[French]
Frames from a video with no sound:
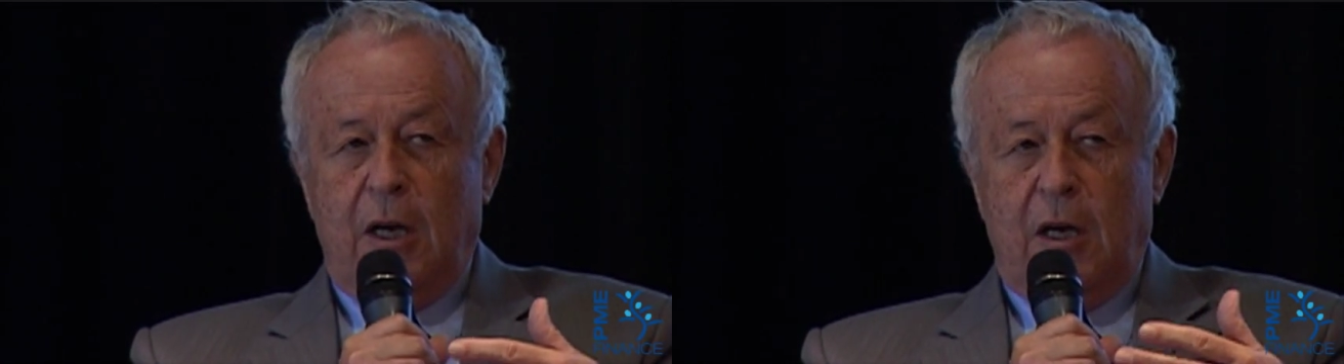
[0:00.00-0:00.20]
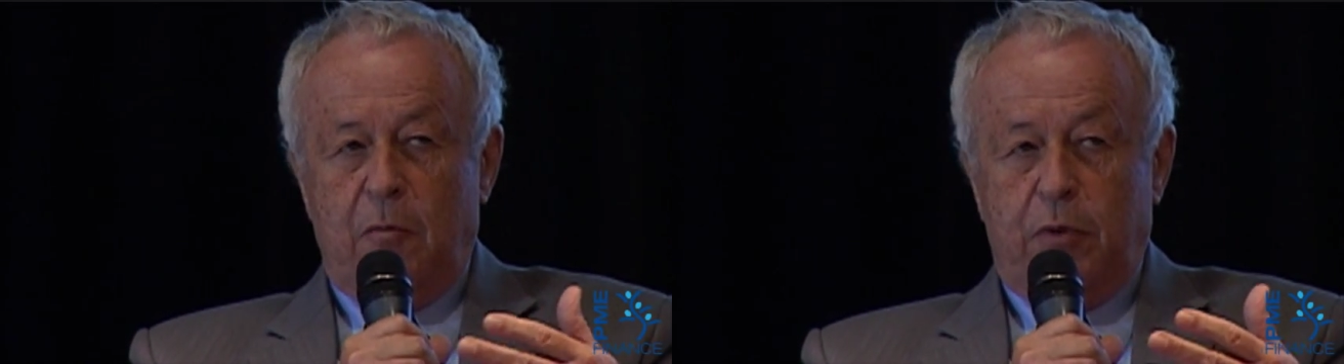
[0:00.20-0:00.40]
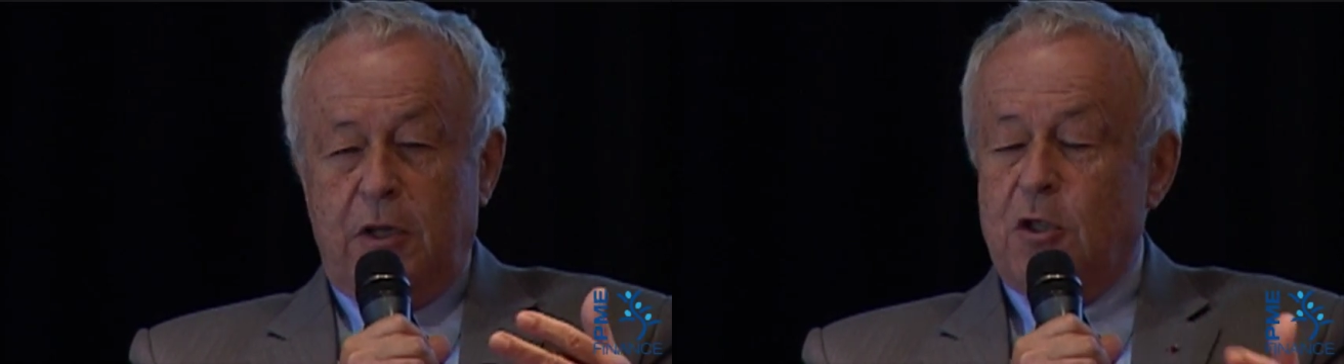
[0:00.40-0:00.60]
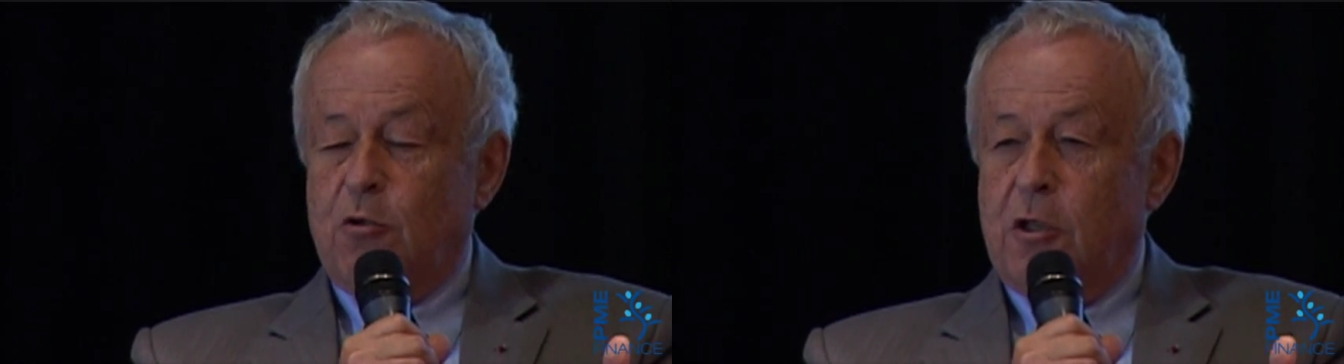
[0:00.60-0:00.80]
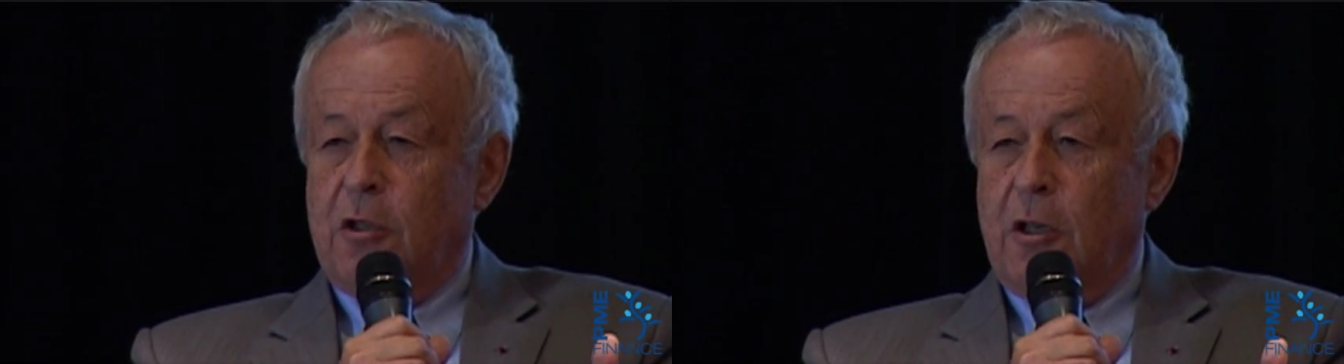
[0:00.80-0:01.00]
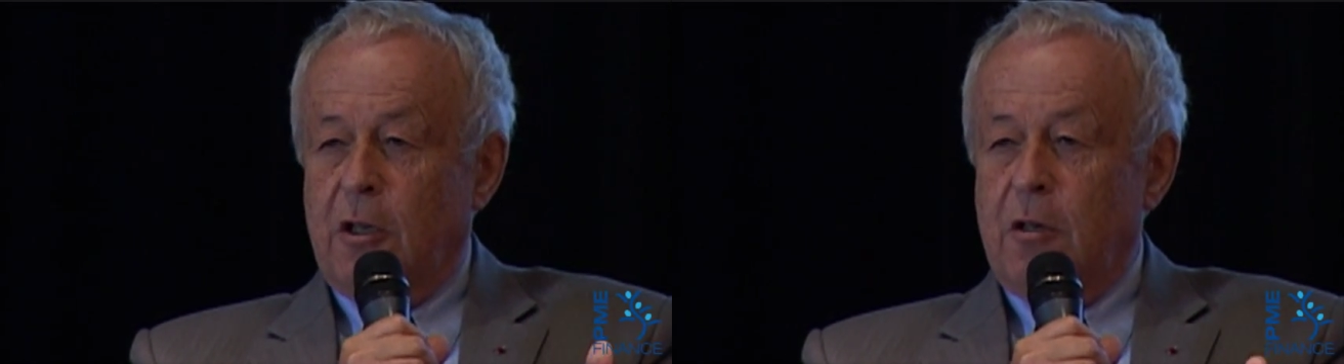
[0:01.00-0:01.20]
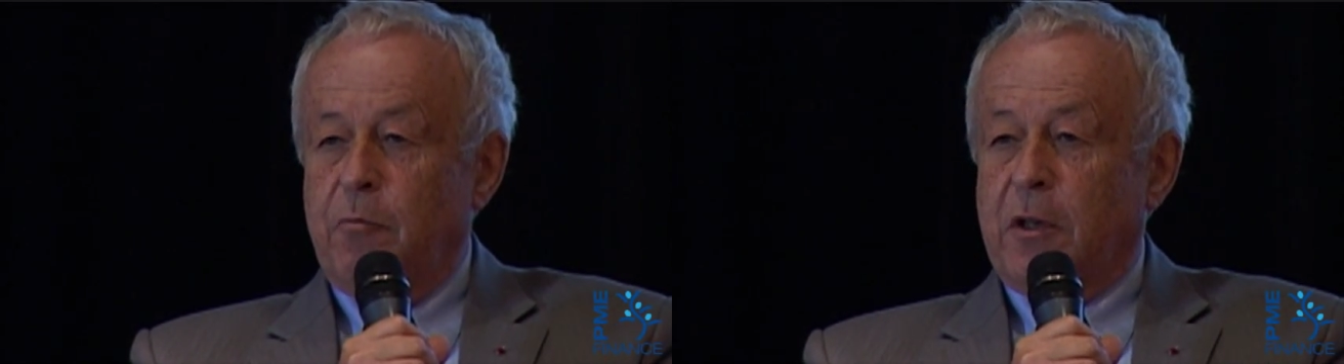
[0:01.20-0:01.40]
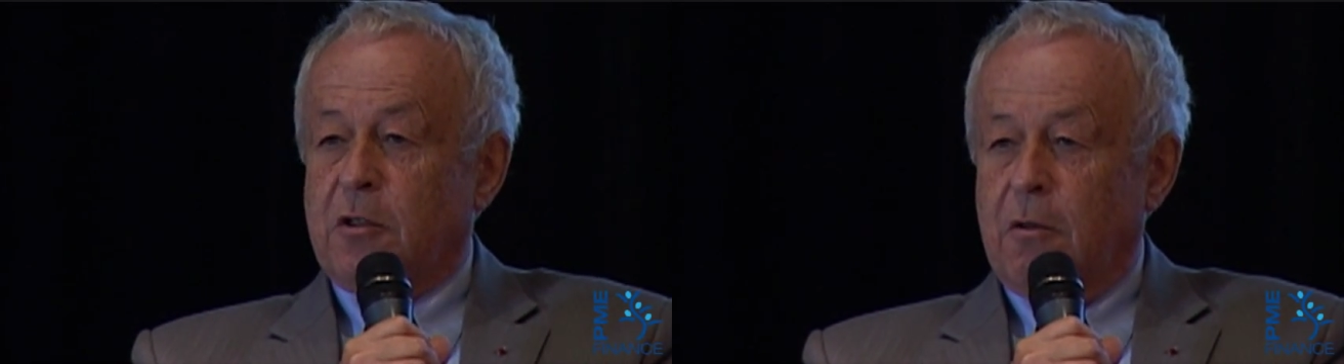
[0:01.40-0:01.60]
et petites sociétés,
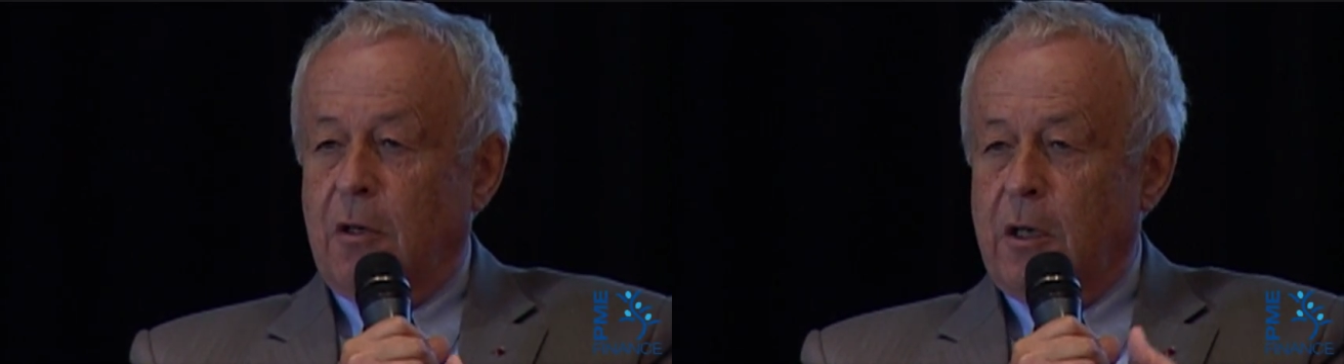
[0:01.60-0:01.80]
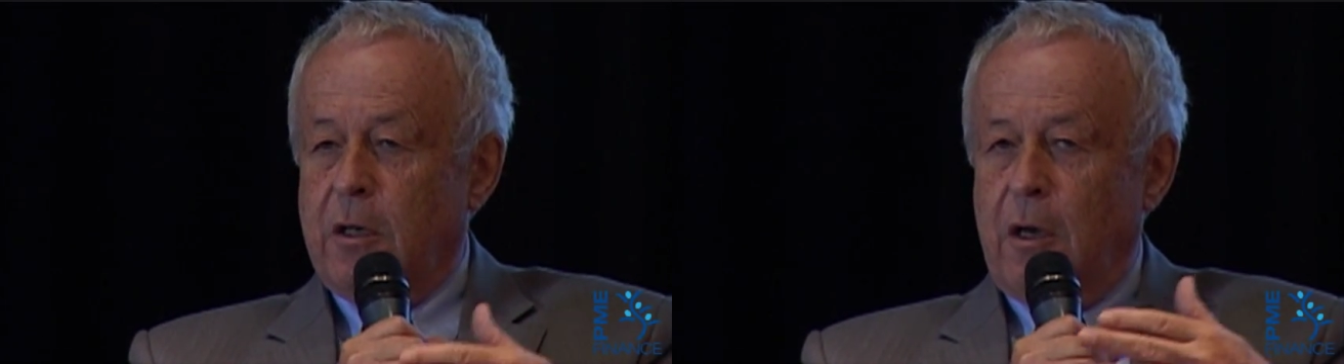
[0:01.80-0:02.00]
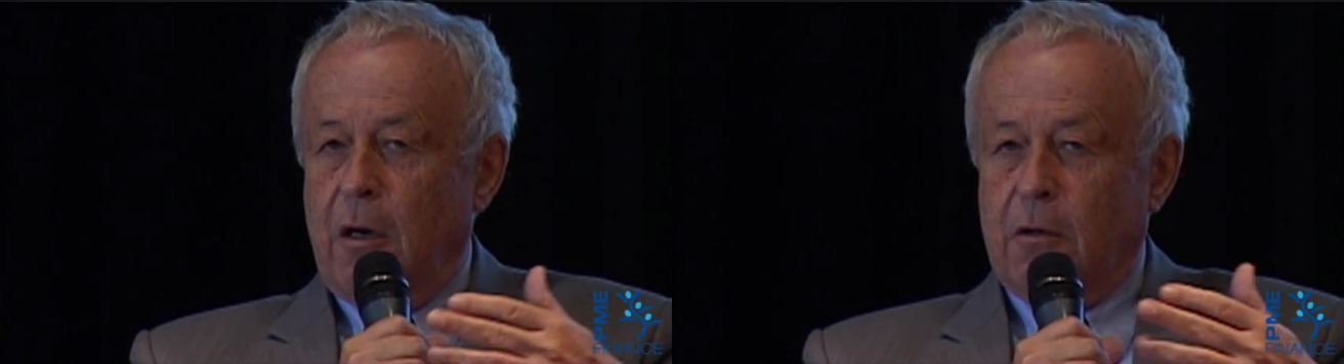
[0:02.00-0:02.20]
parce que là, il y a un